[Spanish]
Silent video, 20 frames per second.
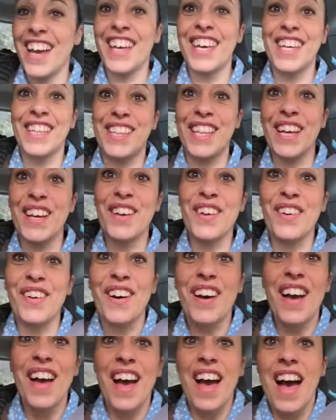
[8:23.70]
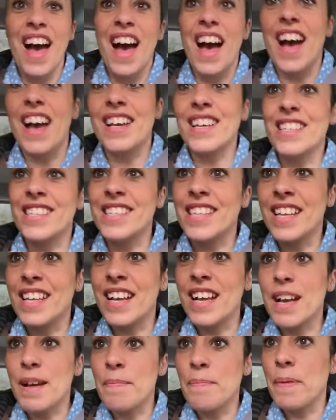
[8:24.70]
Aquí tengo a
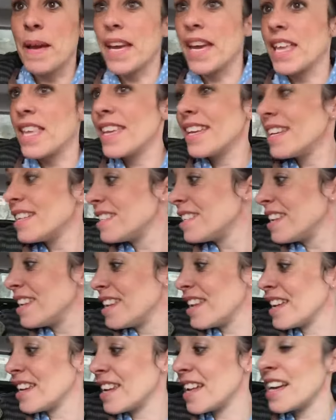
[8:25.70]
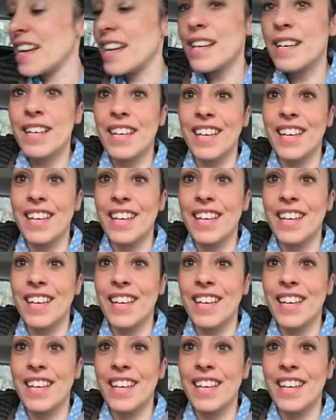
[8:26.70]
esta pequeña sirena,